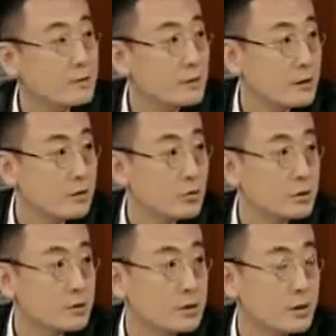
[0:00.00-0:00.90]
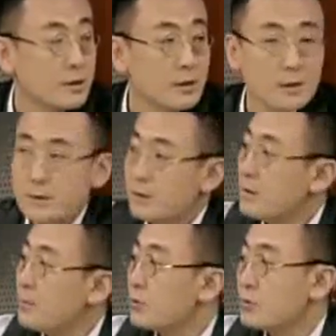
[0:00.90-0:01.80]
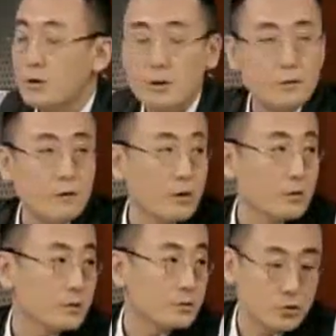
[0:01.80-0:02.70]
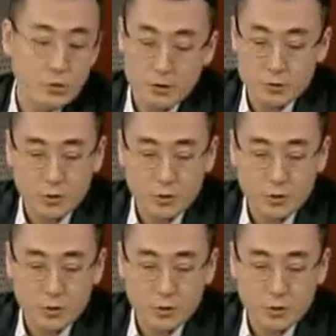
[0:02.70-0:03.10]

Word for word: 中发生的很多事情。你比如说，王老师